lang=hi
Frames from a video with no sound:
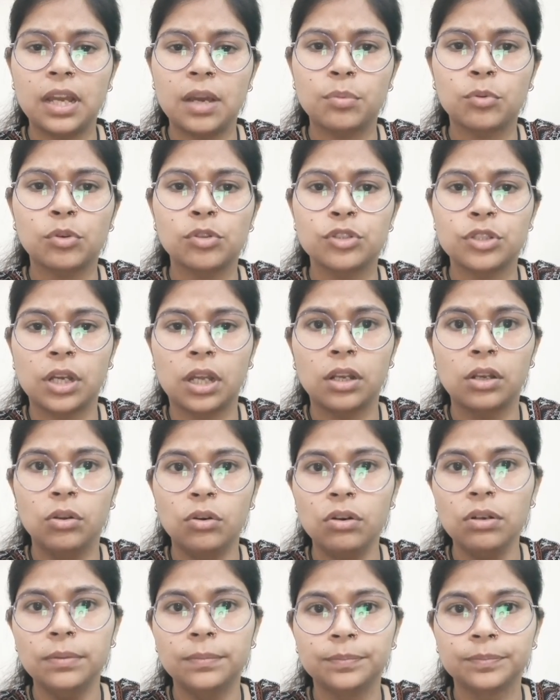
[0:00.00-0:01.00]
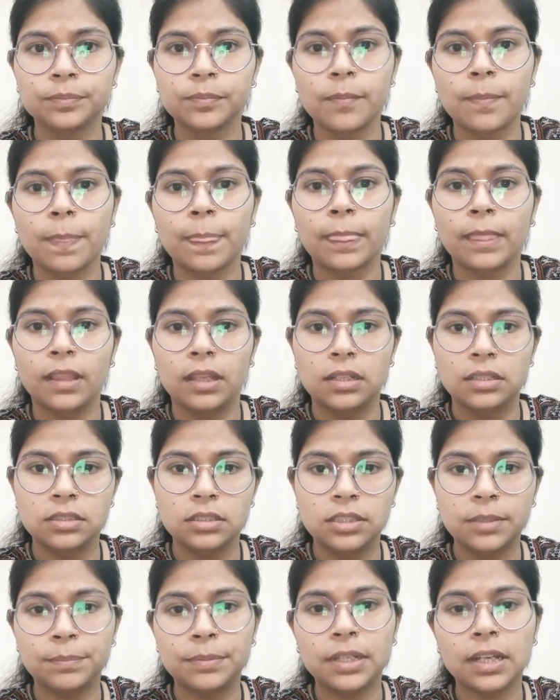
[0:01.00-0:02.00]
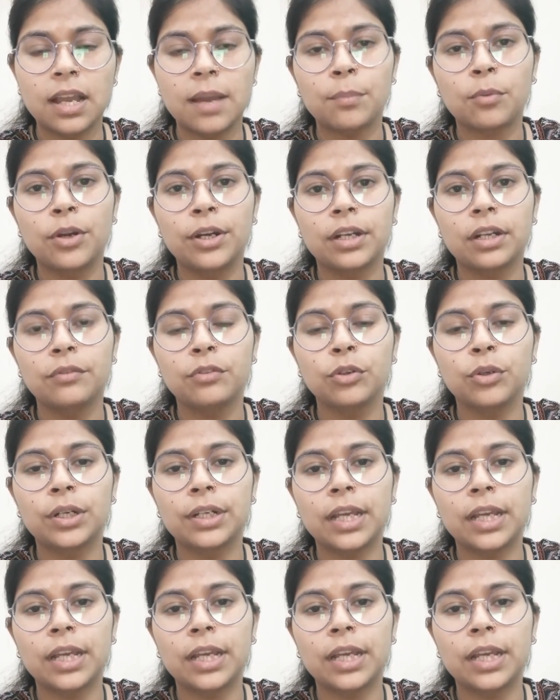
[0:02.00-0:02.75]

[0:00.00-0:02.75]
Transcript: आप को जान लो जब तक आपको इंटरव्यू का